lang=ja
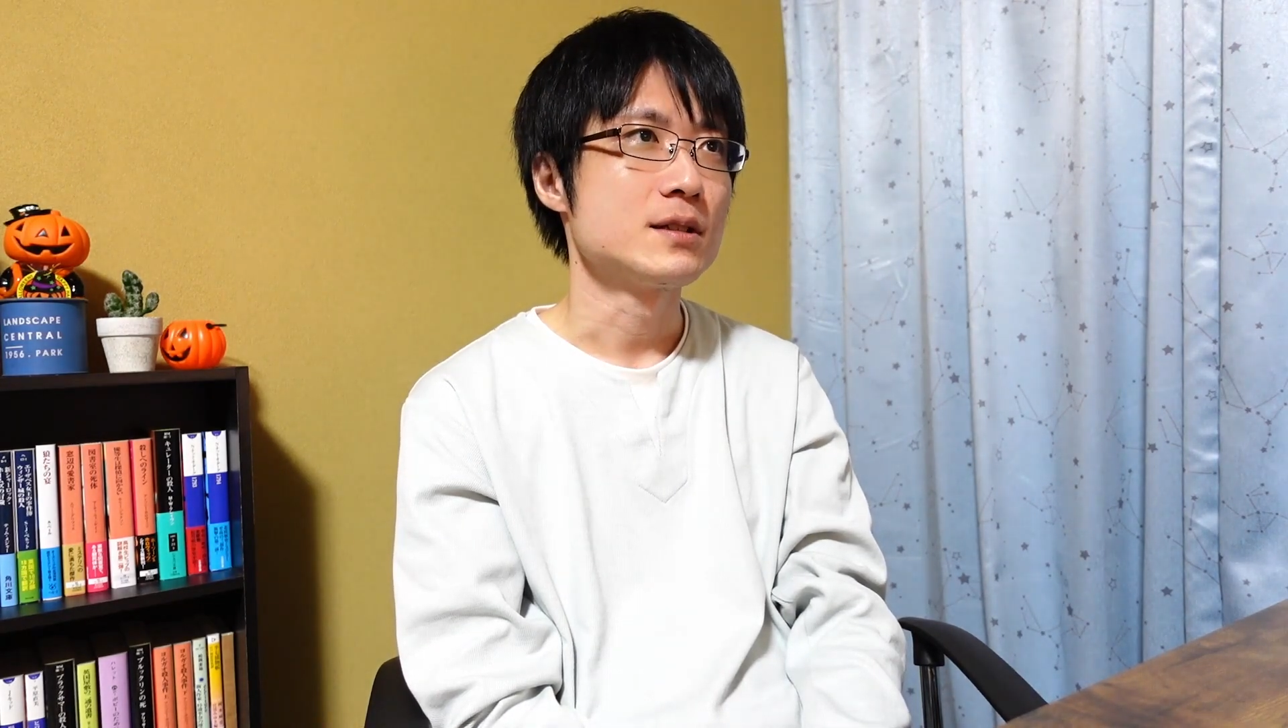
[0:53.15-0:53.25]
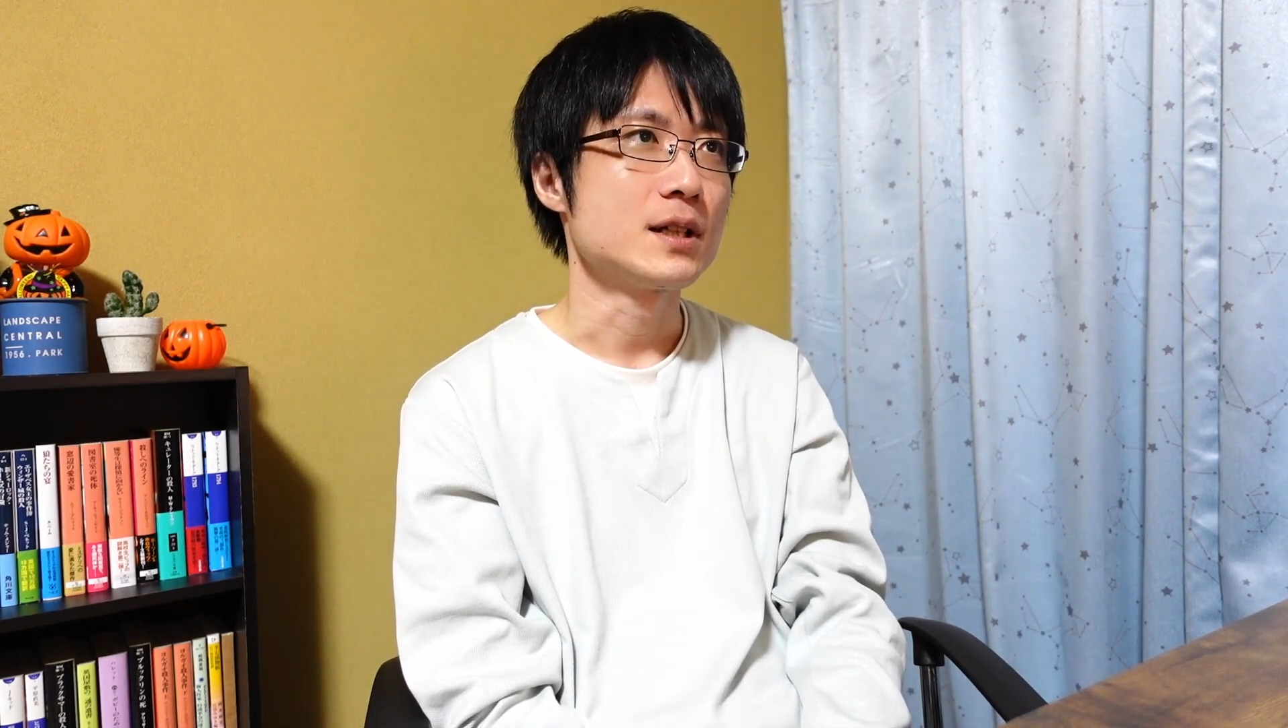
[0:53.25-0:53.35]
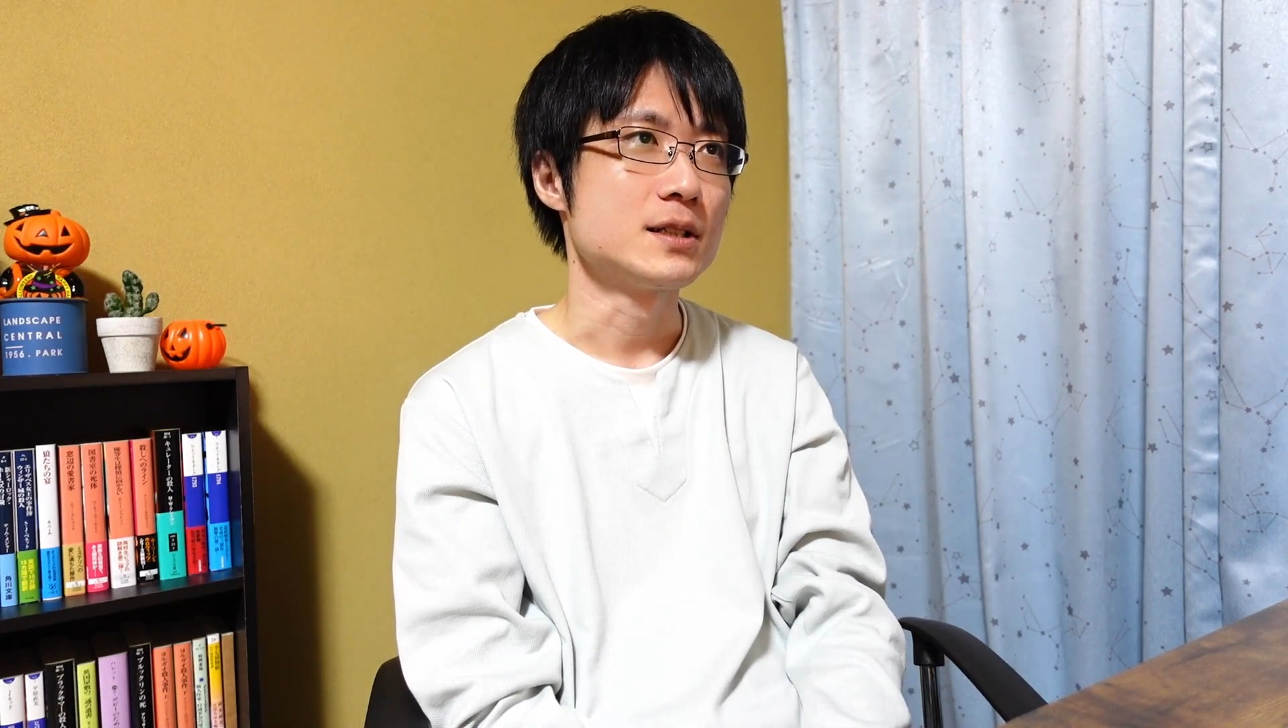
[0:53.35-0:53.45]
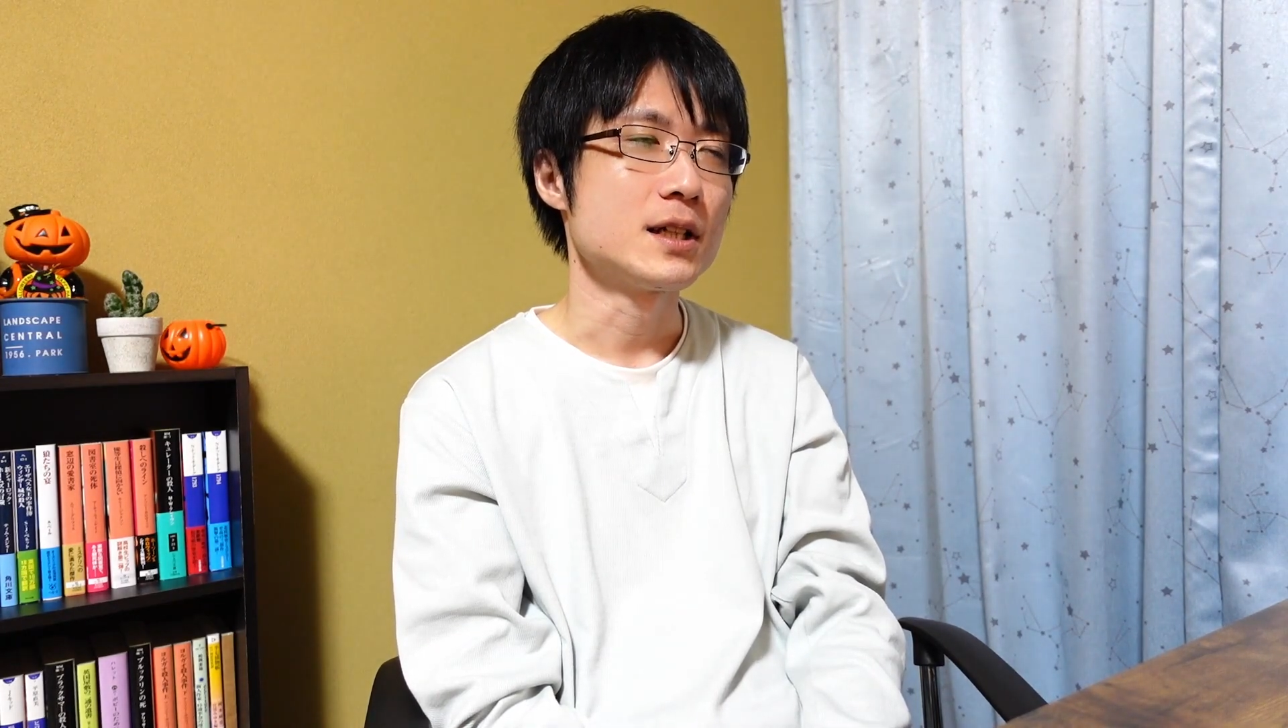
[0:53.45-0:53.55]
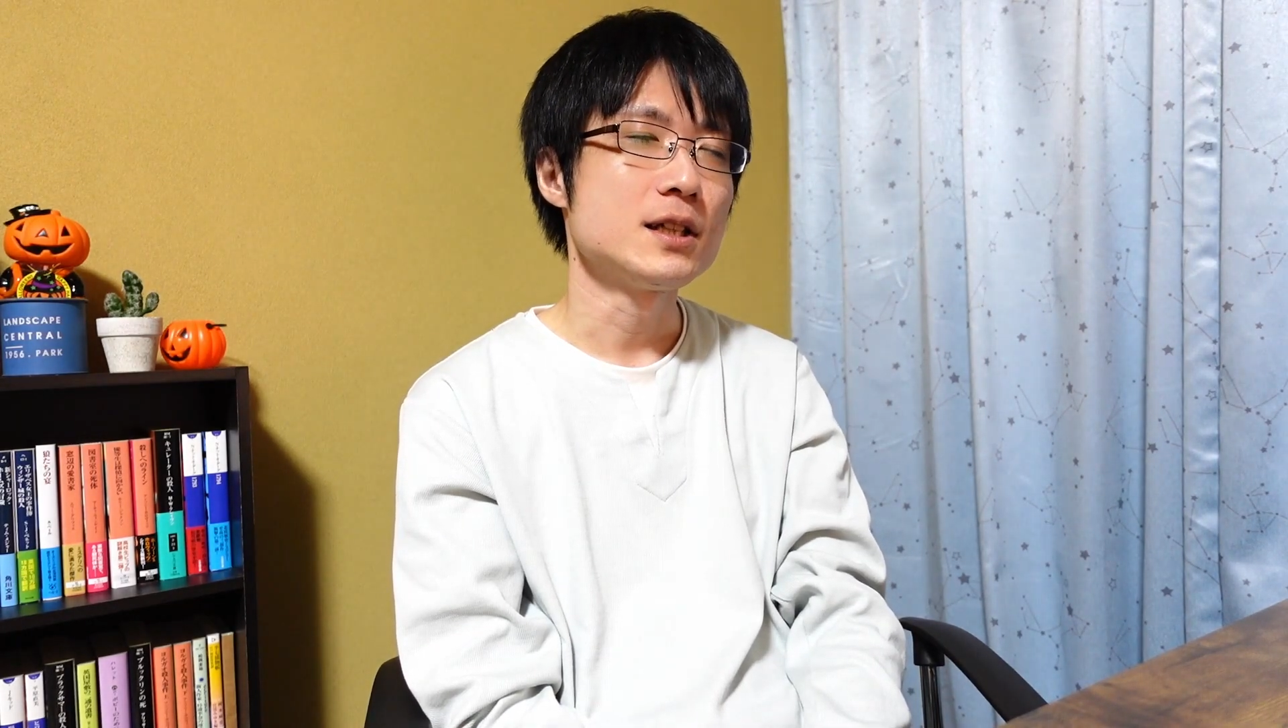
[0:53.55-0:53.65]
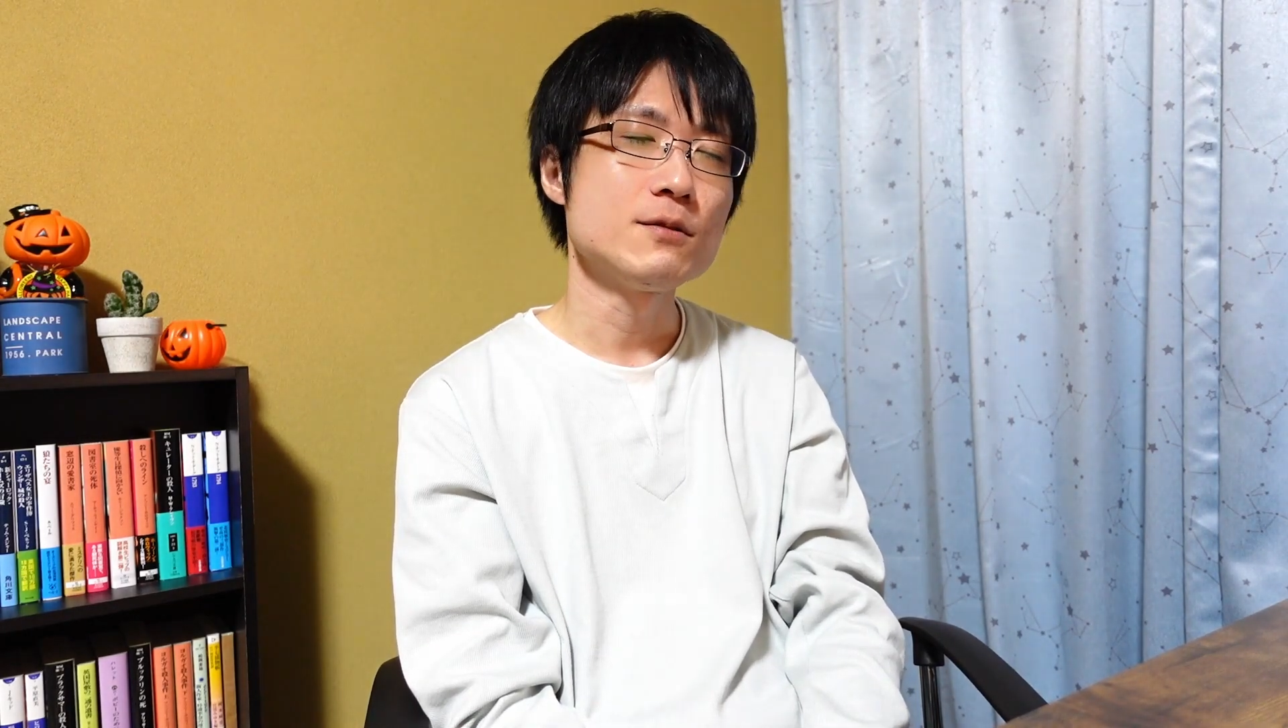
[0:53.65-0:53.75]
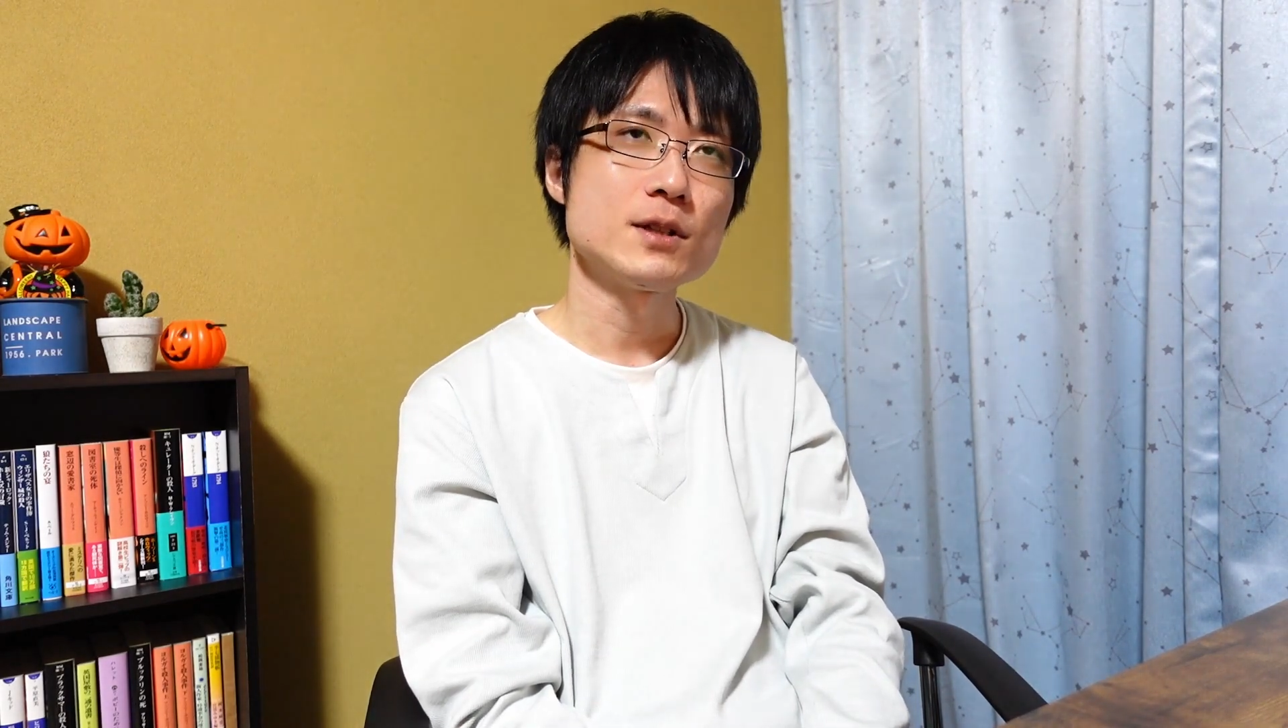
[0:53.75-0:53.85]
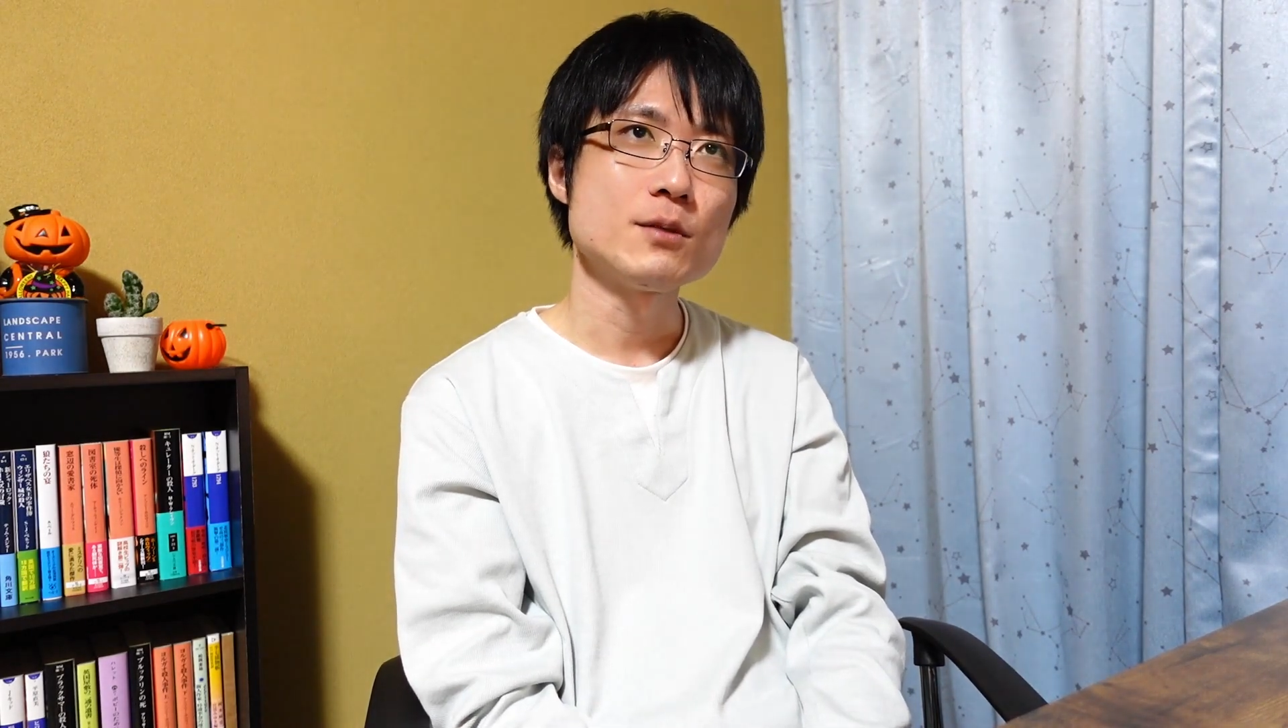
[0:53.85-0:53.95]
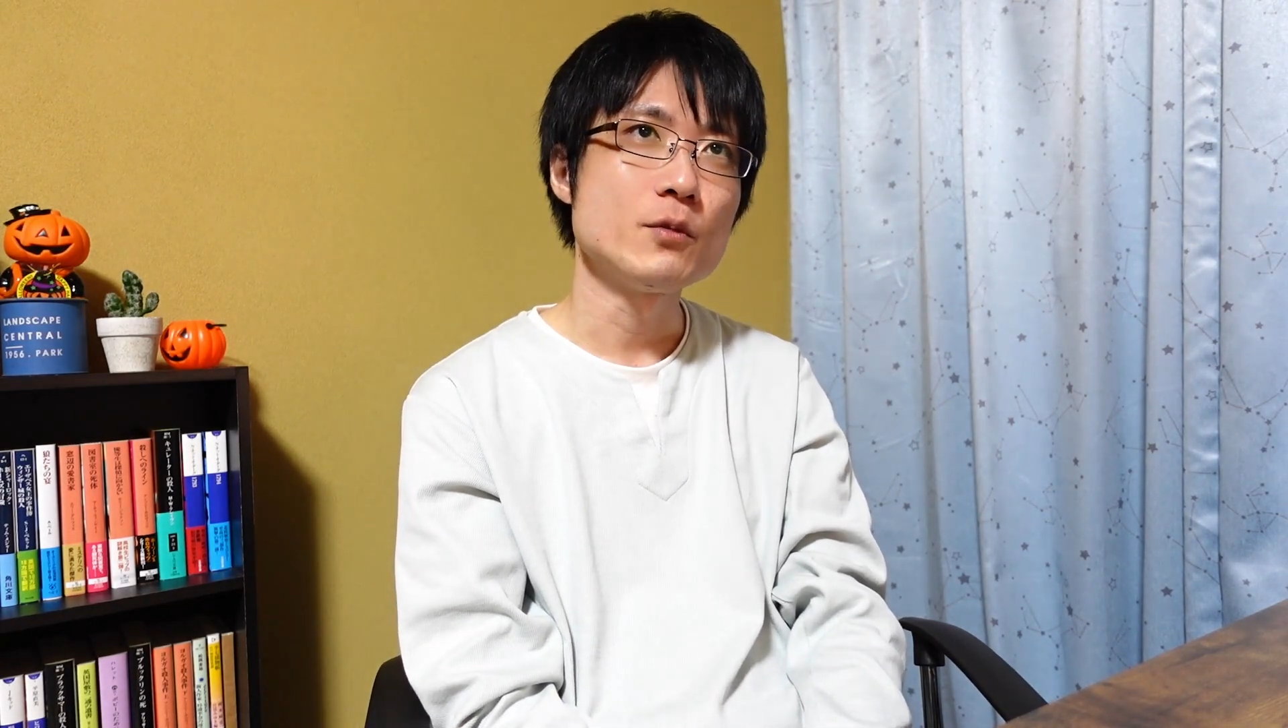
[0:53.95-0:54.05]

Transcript: はい、最近はね、